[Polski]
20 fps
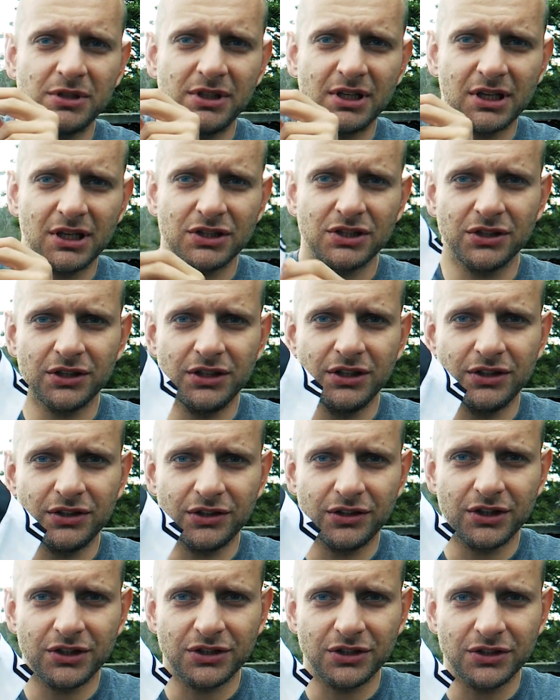sobie na kieszonki,
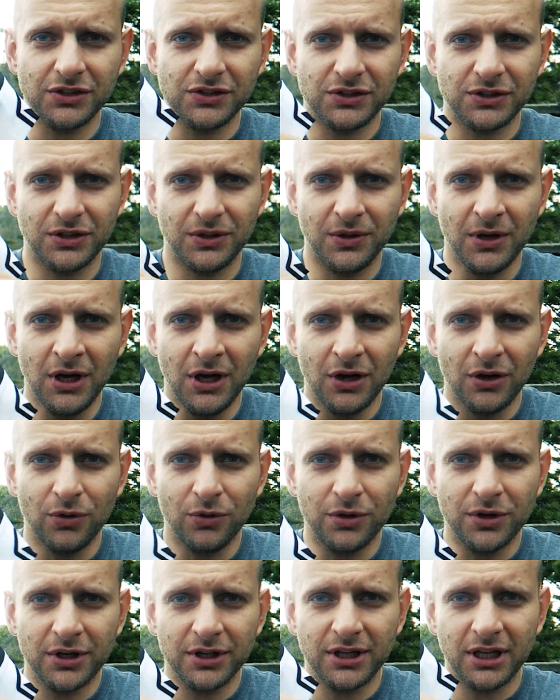to kieszonki są
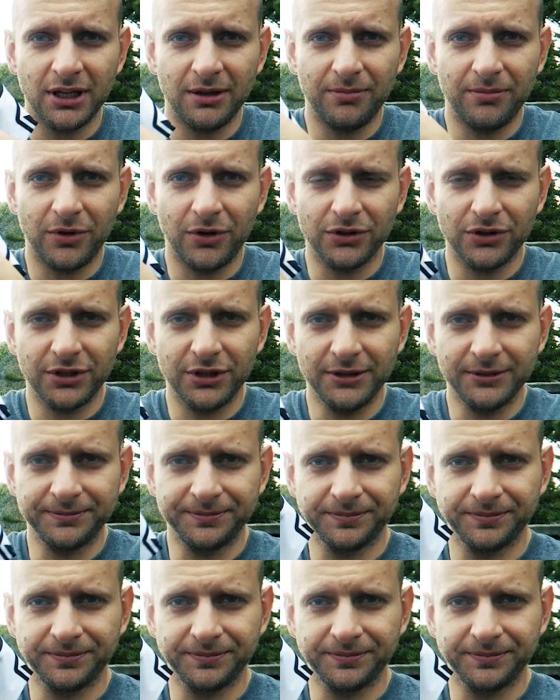ukryte pod,